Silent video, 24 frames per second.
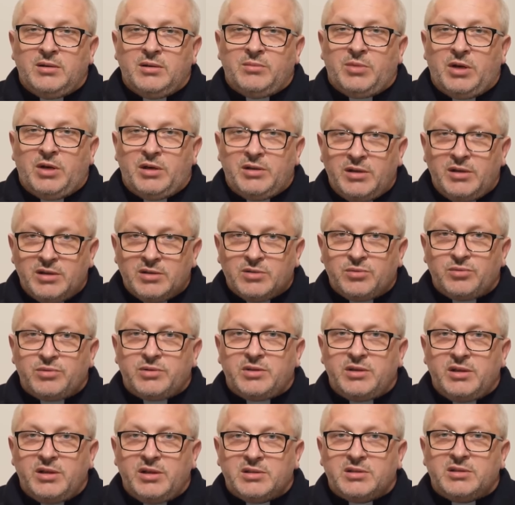Pan
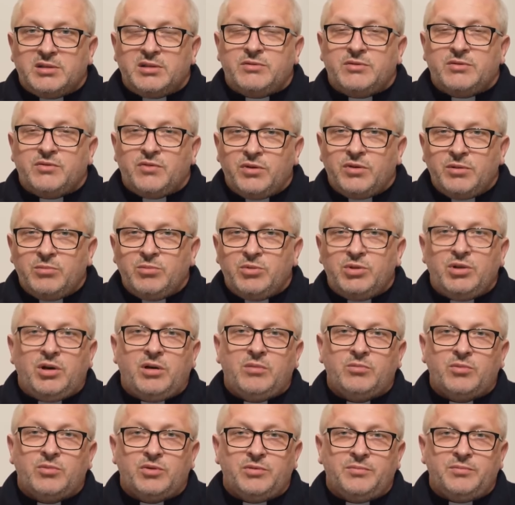Jezus jest w swoim
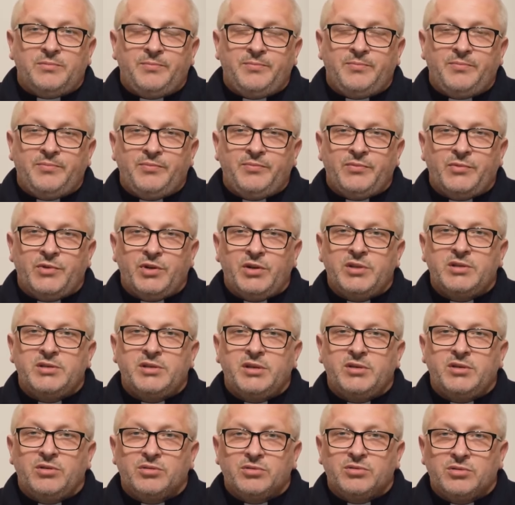domu. To jest
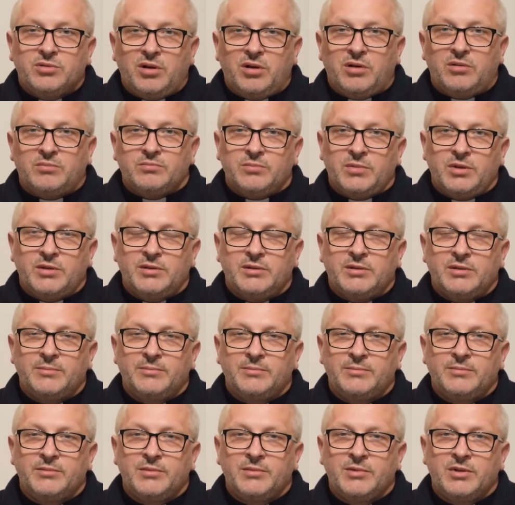Jego dom,
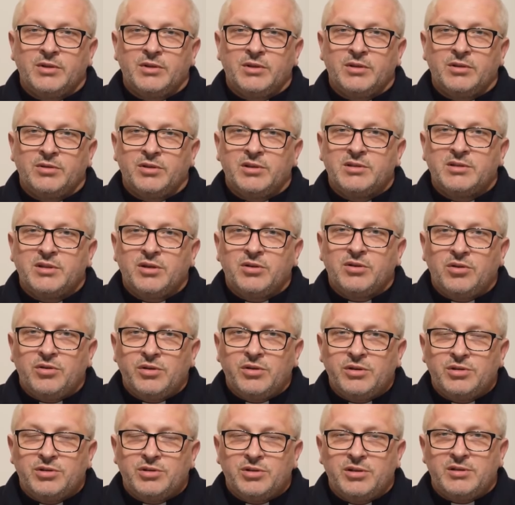to jest Jego
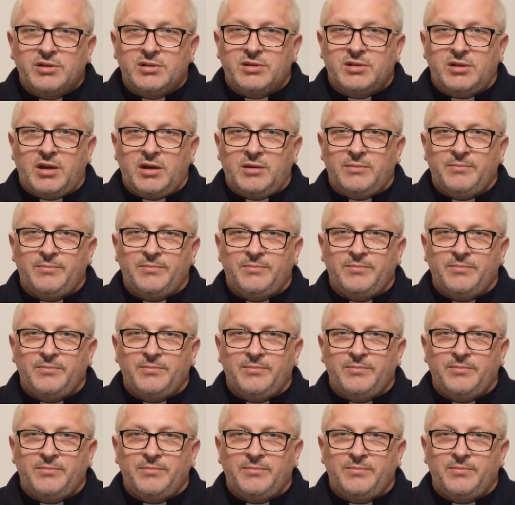ojczyzna.